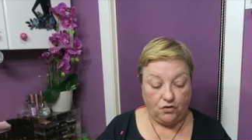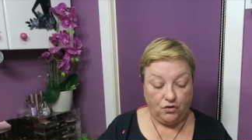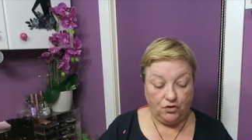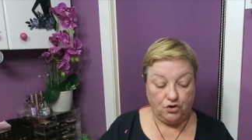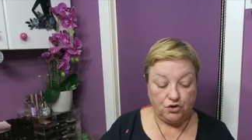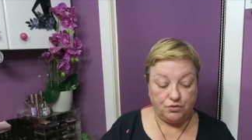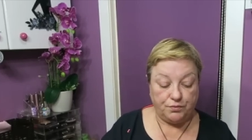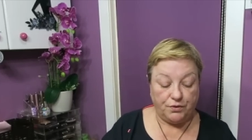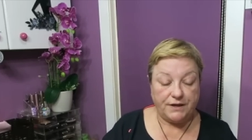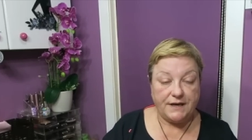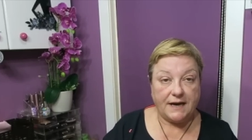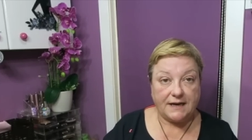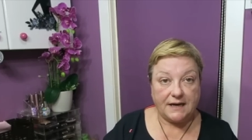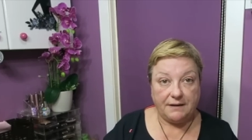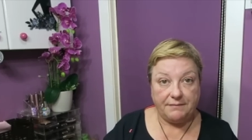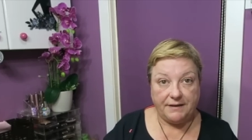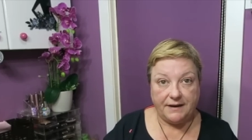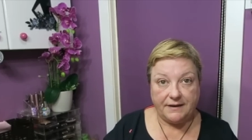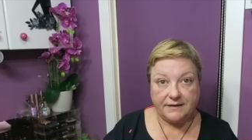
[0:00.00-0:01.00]
hoy os voy a
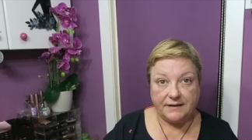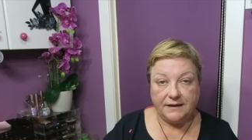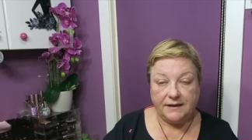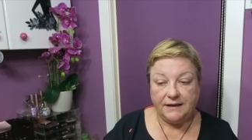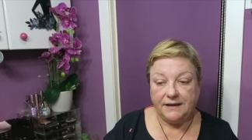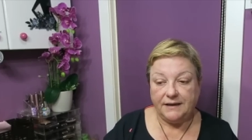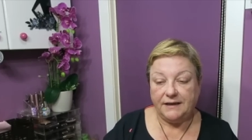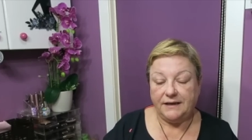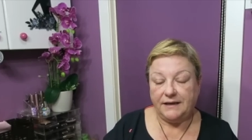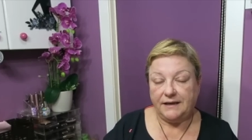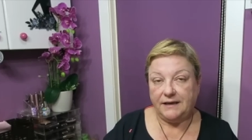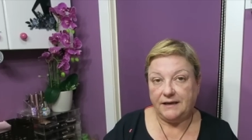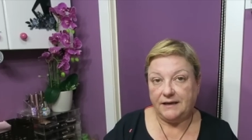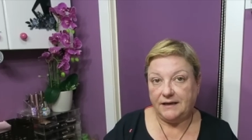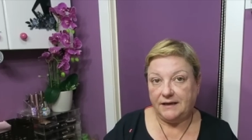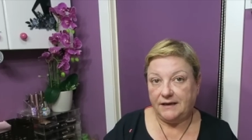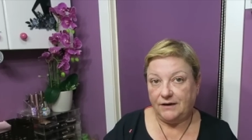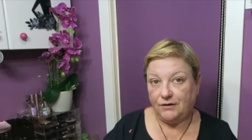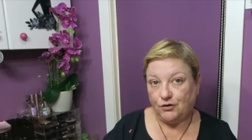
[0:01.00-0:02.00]
grabar
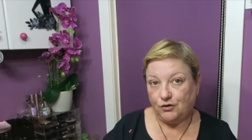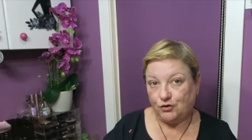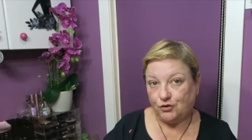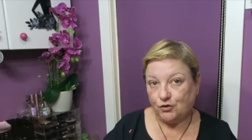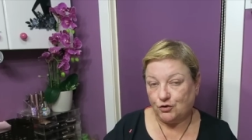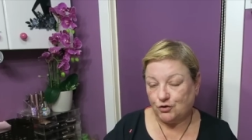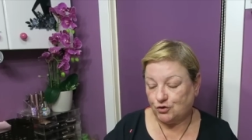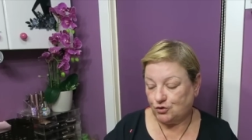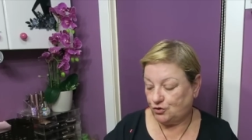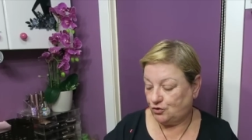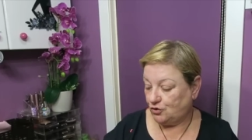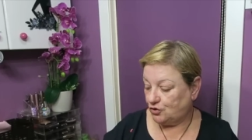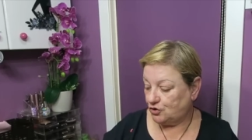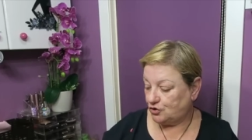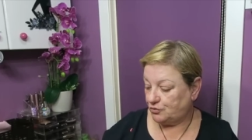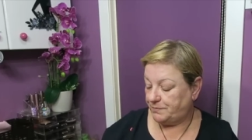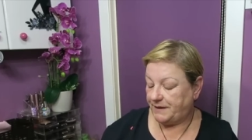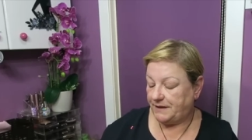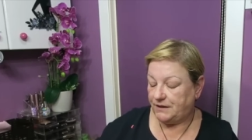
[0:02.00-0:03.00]
eh, otros
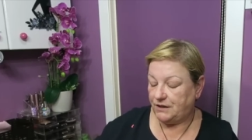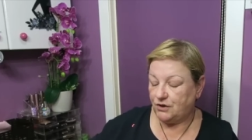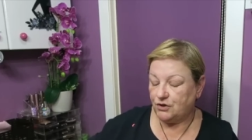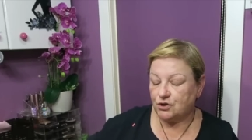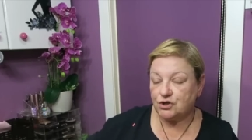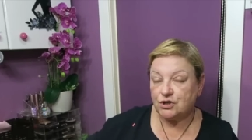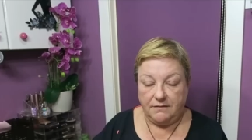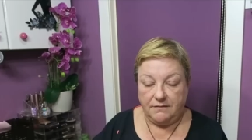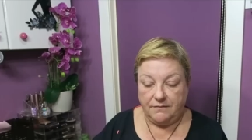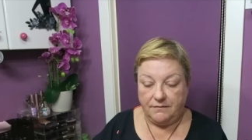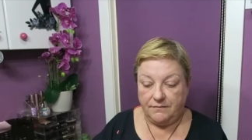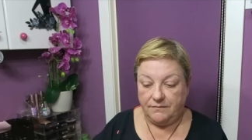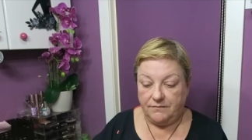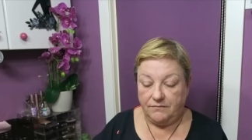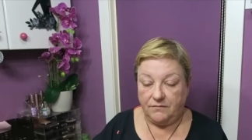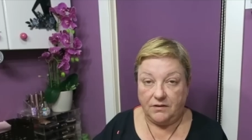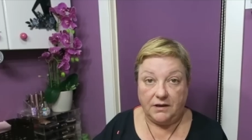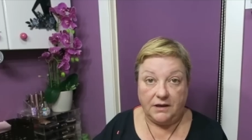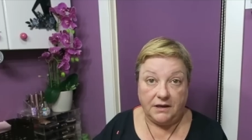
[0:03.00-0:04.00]
dos vídeos
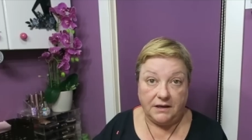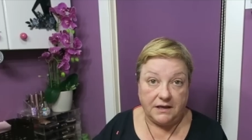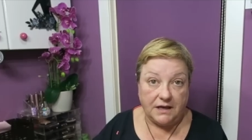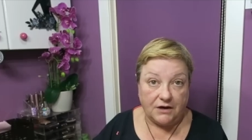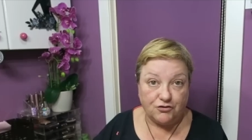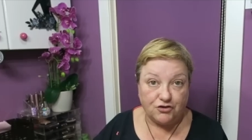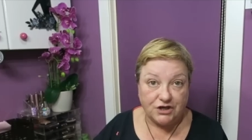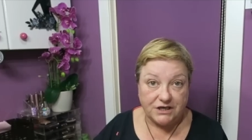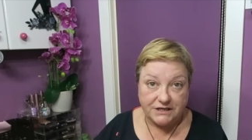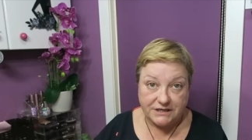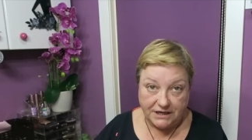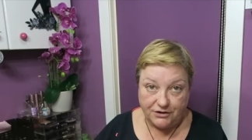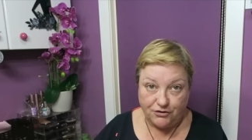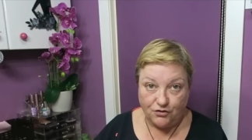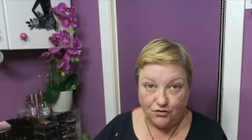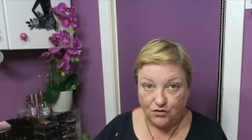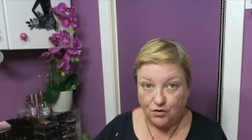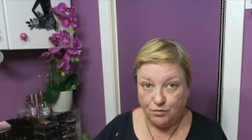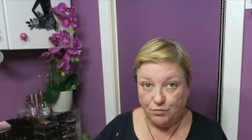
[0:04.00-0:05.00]
y ya os
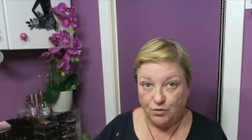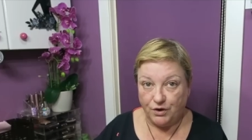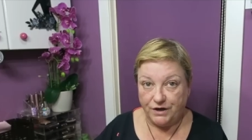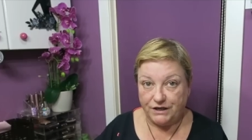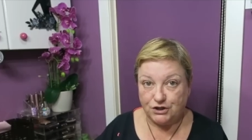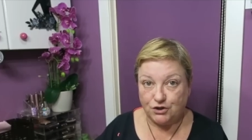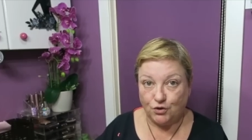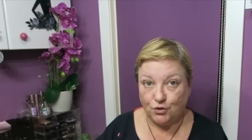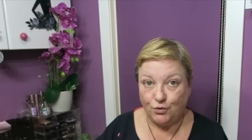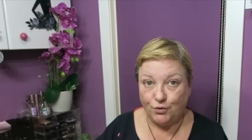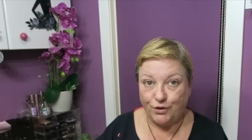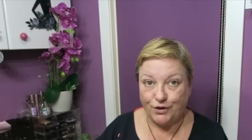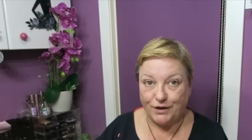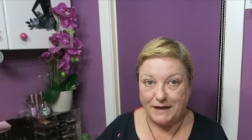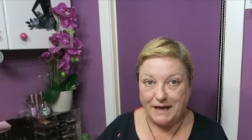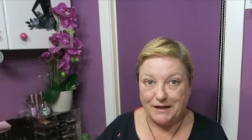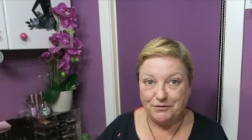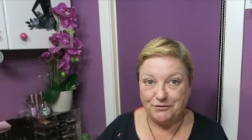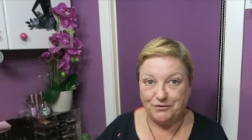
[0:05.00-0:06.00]
enseño cómo he
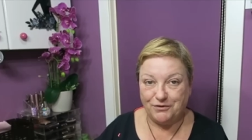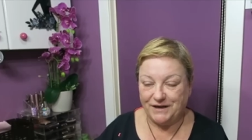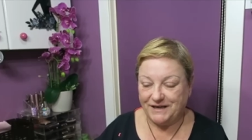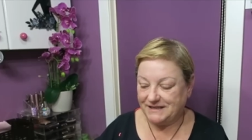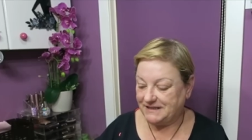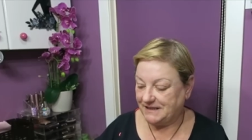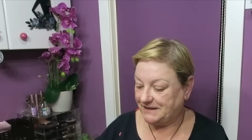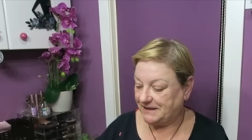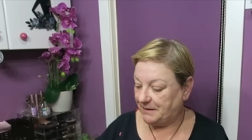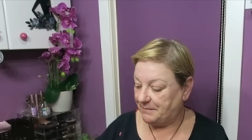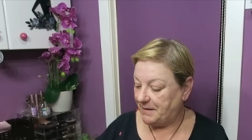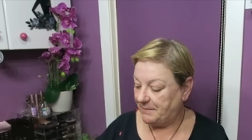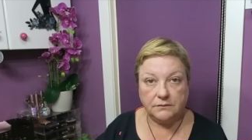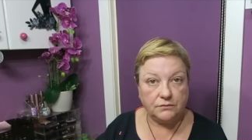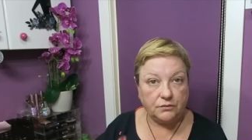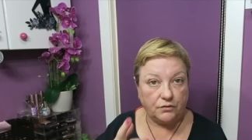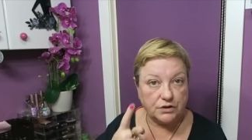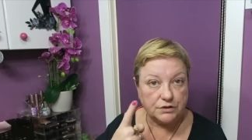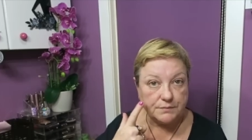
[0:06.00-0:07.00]
solucionado ese tema.
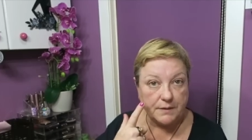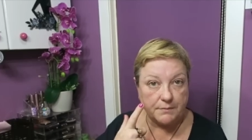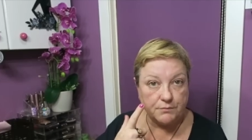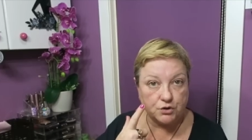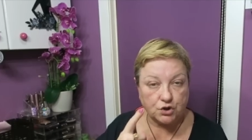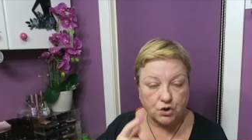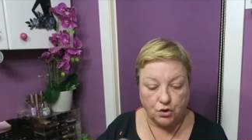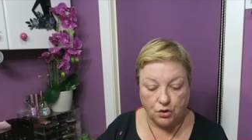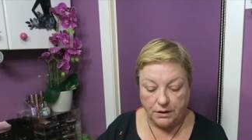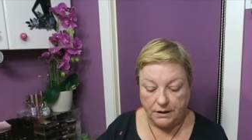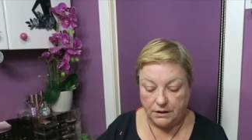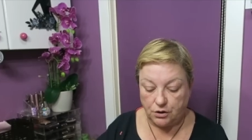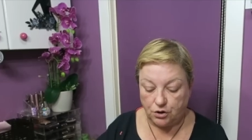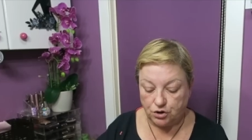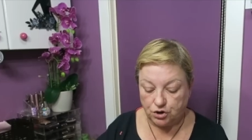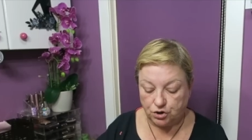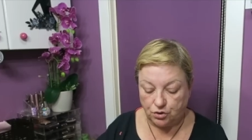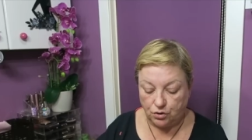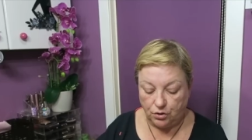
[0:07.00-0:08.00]
Entonces vamos con el
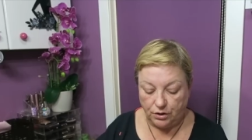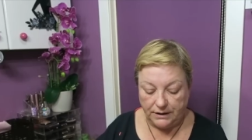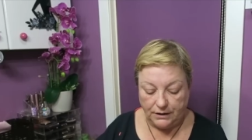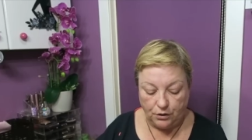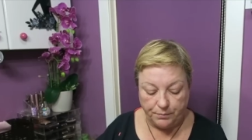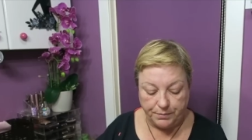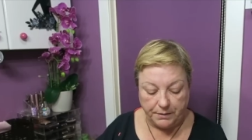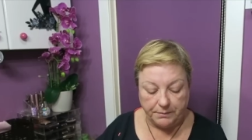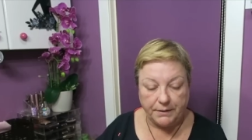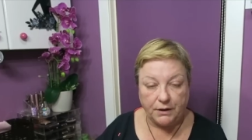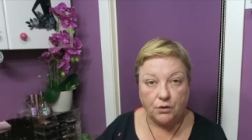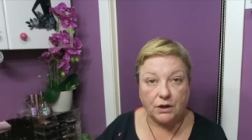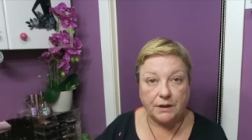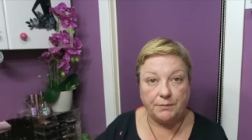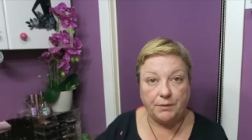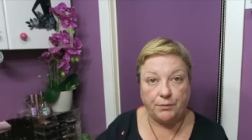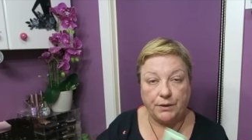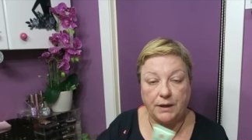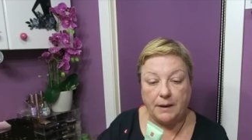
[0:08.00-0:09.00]
rostro y lo primero que
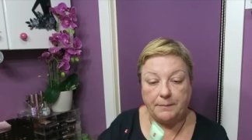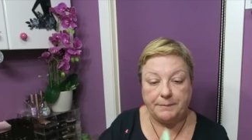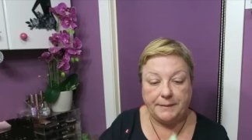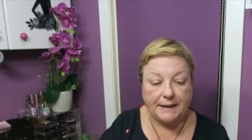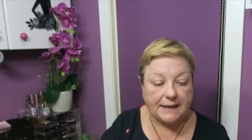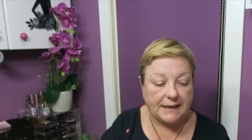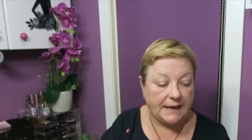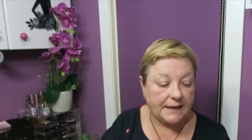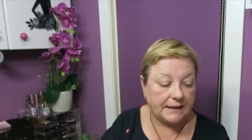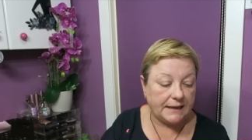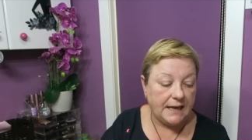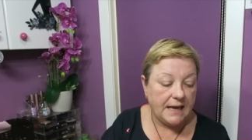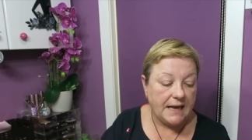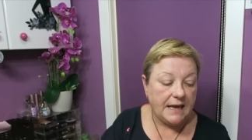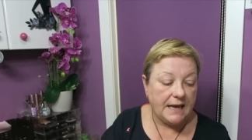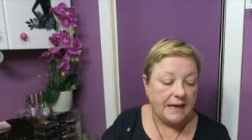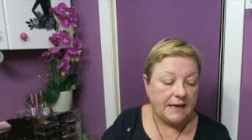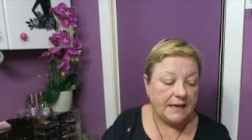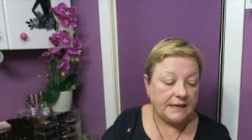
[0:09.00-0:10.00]
me voy a aplicar
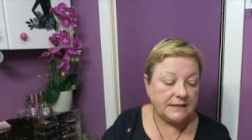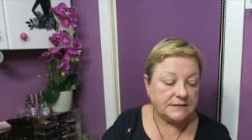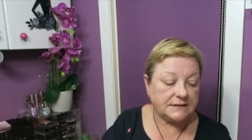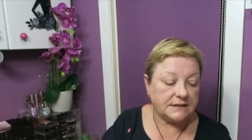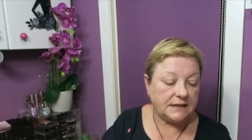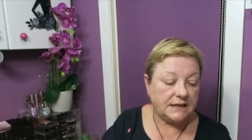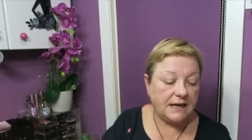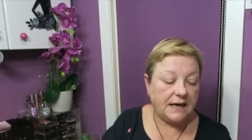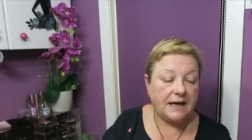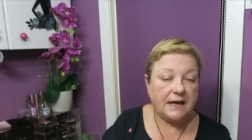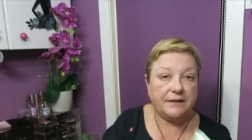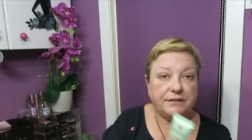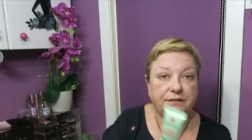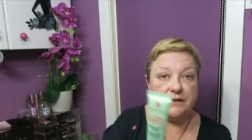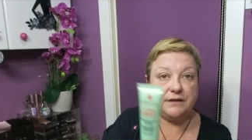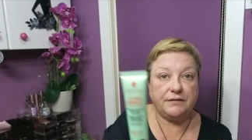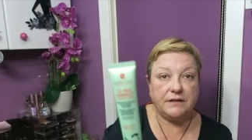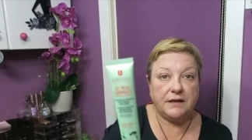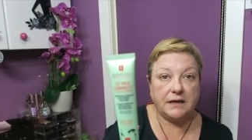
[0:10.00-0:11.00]
es la
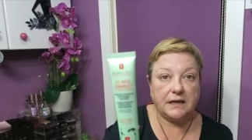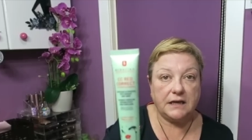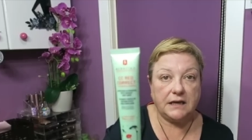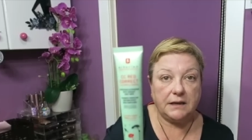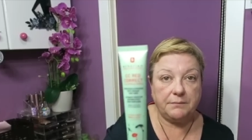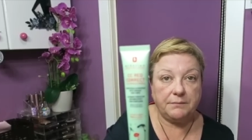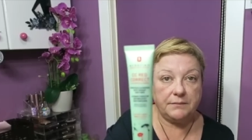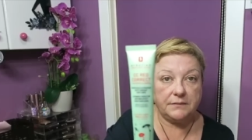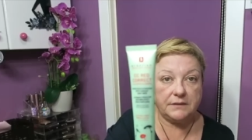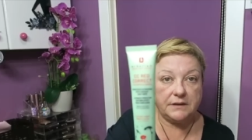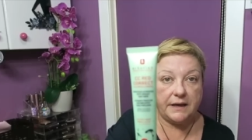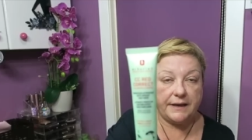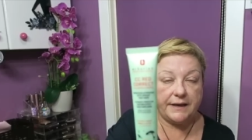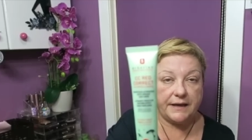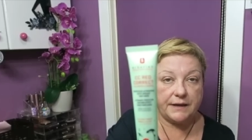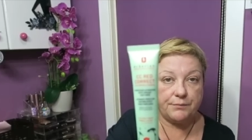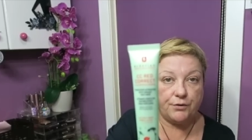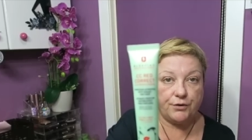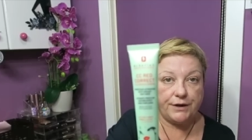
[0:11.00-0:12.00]
CC
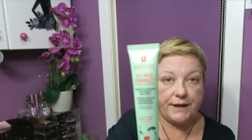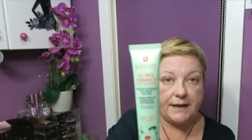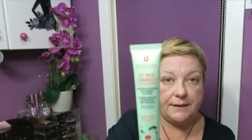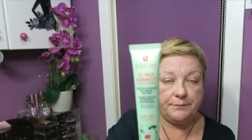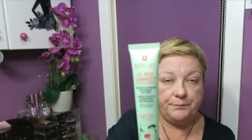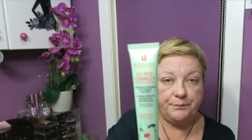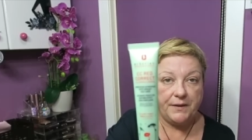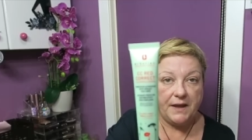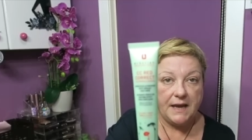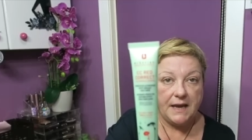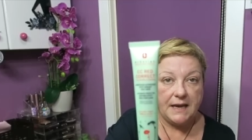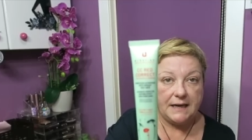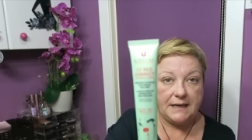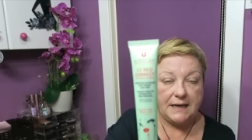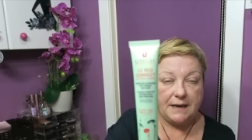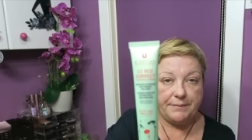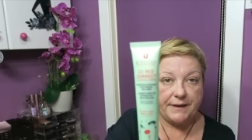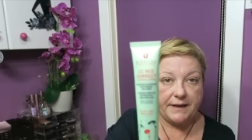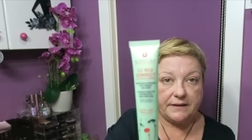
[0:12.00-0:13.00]
de Herborian,
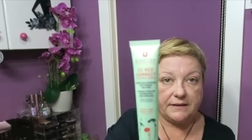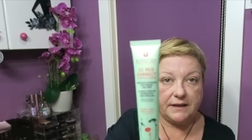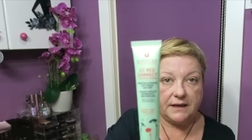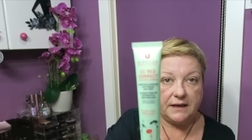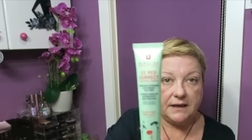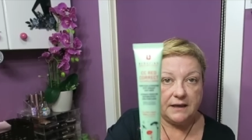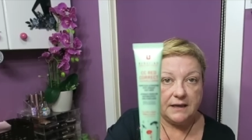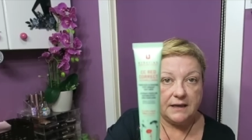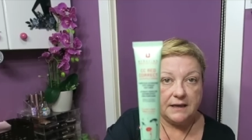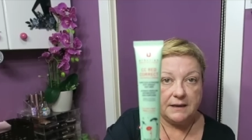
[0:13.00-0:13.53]
la verde,